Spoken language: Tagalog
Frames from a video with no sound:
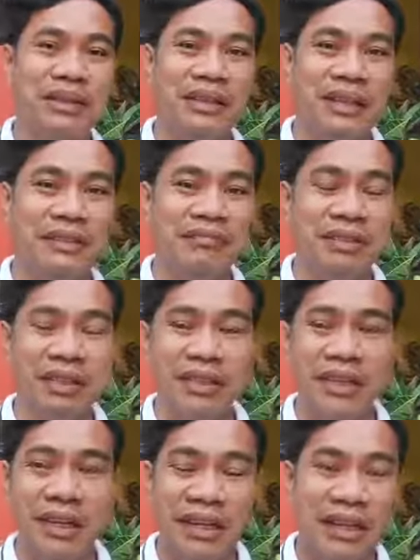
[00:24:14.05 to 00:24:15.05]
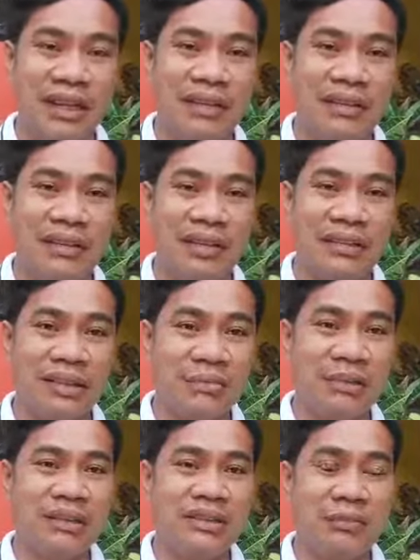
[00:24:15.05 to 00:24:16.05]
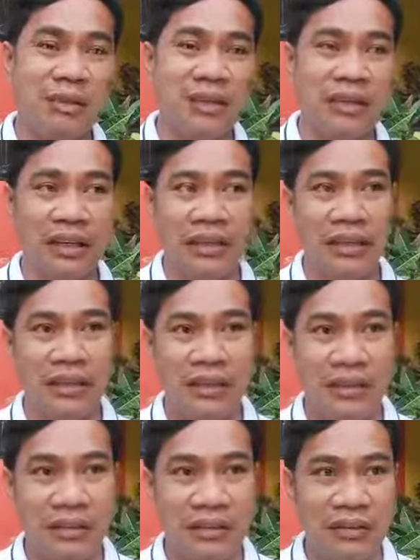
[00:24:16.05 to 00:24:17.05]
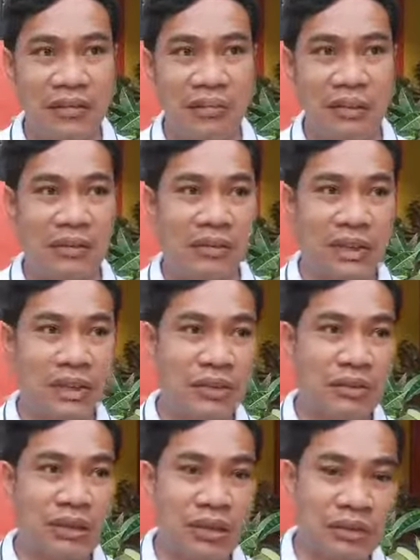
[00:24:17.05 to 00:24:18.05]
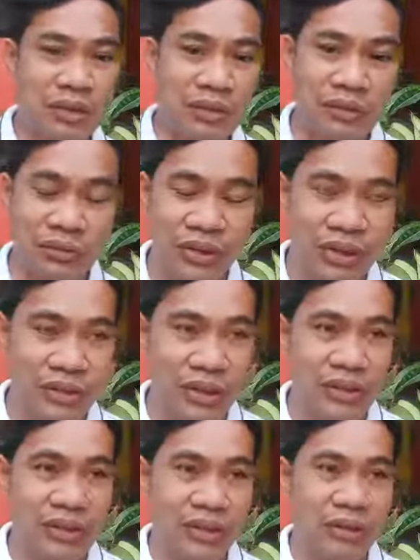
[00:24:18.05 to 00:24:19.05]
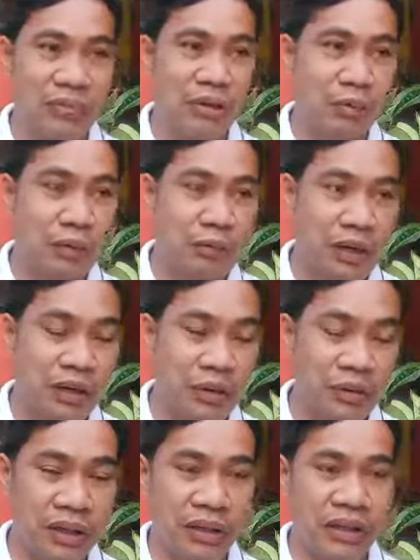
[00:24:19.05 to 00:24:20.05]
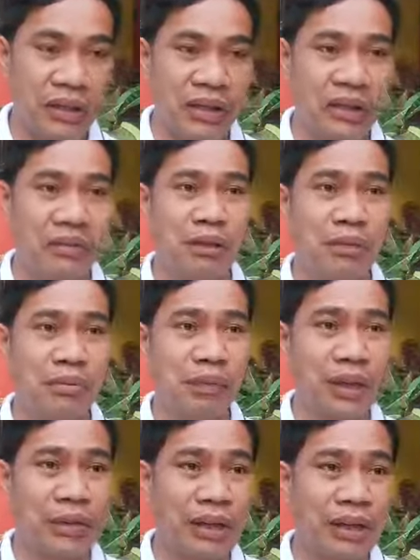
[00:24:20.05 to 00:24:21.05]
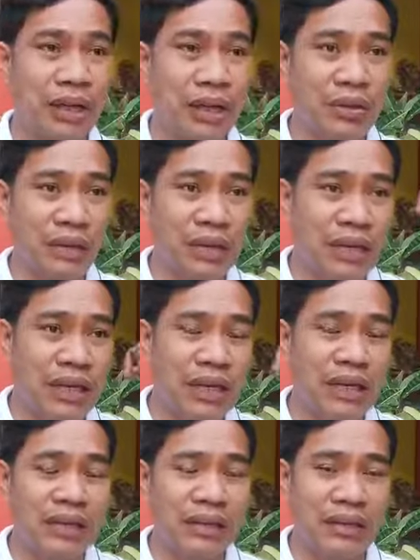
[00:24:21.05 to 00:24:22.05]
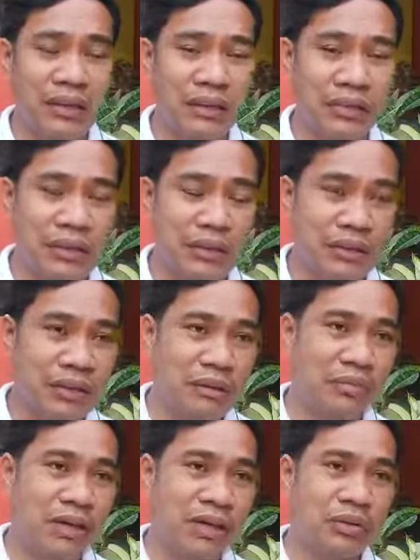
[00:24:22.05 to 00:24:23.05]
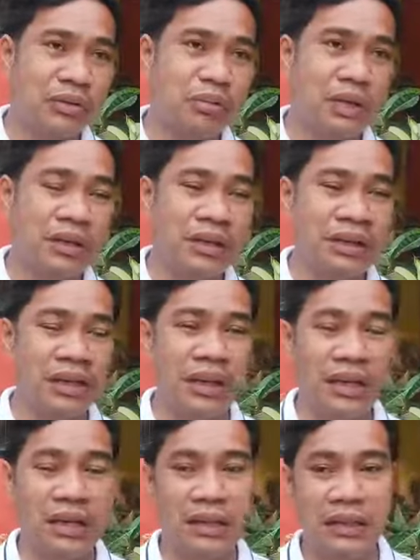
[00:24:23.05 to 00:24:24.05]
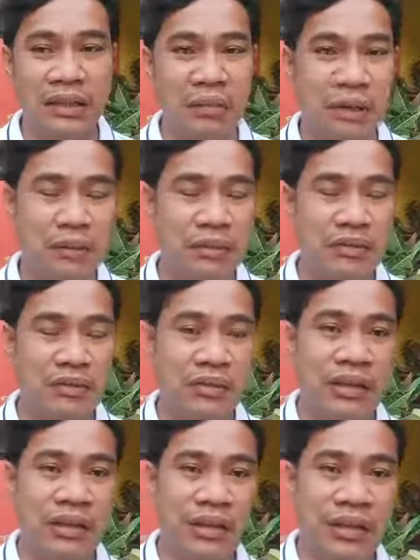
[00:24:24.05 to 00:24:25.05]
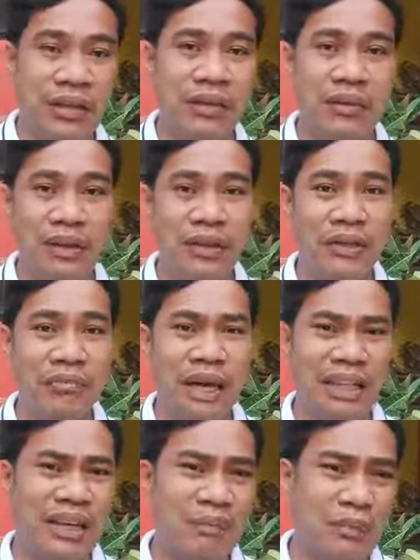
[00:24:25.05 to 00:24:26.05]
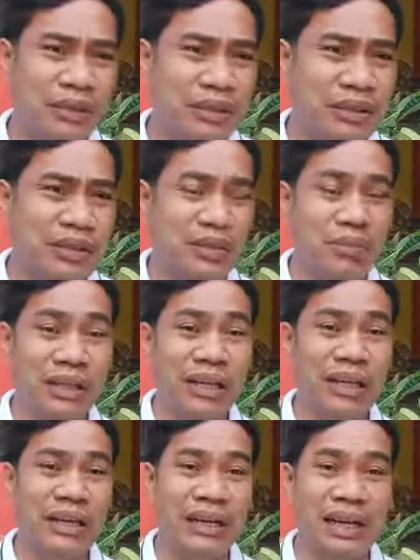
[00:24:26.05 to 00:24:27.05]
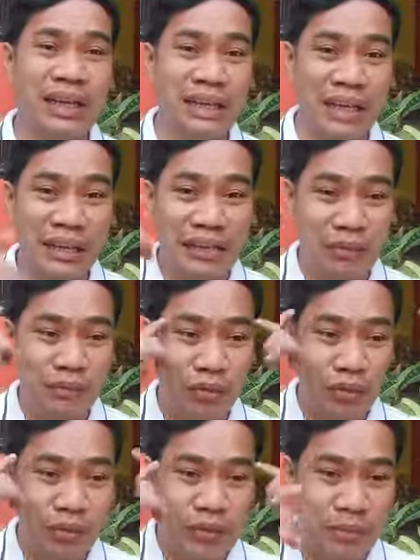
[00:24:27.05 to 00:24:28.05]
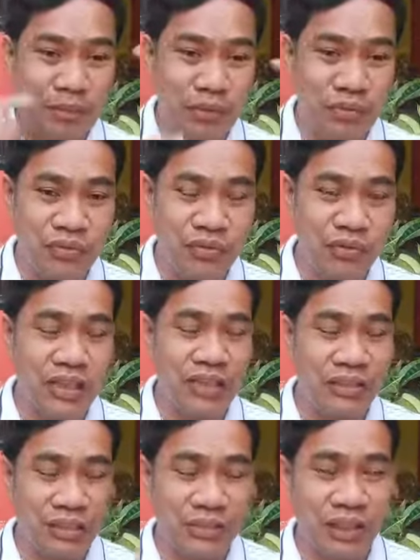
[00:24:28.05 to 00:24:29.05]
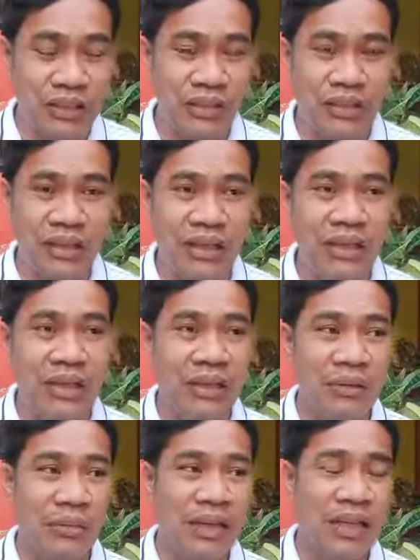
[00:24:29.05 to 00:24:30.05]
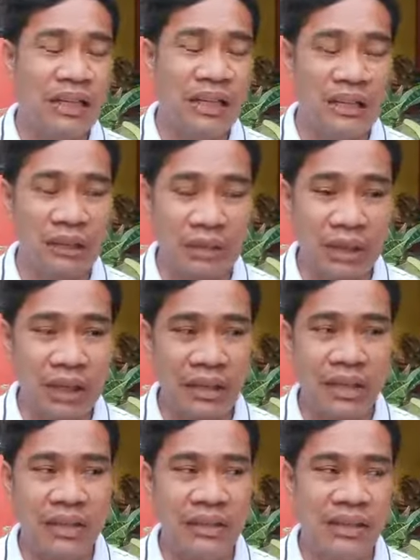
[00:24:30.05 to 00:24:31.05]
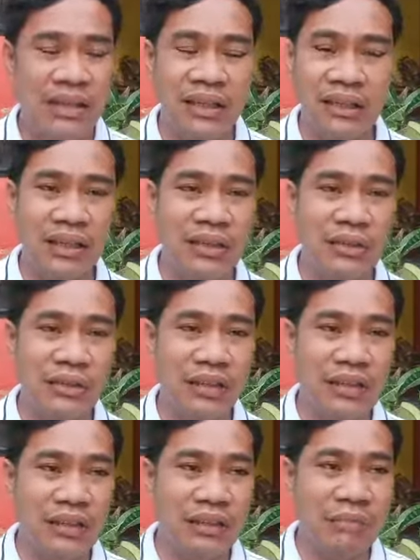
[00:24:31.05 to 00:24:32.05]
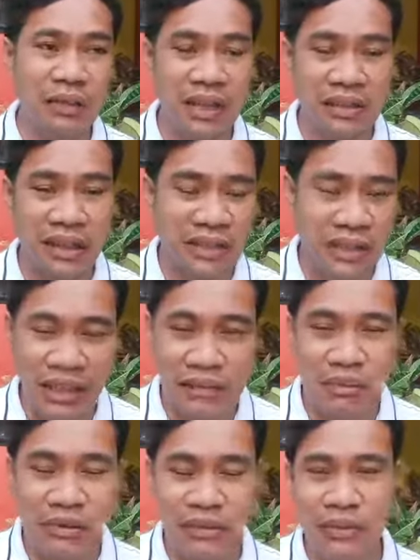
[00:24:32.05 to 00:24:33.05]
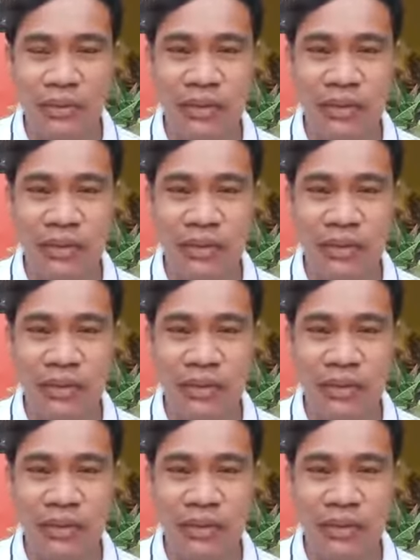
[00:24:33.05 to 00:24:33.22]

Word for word: Then, kaya ang sabi ni Samuel, eh, meron, tinanong niya yung ano, yung tatay, meron pa ba kayong anak? Ay, meron pa akong anak, ano, nag-aalaga ng ano, ng, ng mga tupa, nag nagpapastol. Eh, wag na yun, bata pa yun eh. Kumbaga, ang iniisip nung, nung, nung Jesse, yung tatay nila, wala na, wala na, hindi, hindi ano yun, hindi bihasa sa laban yun.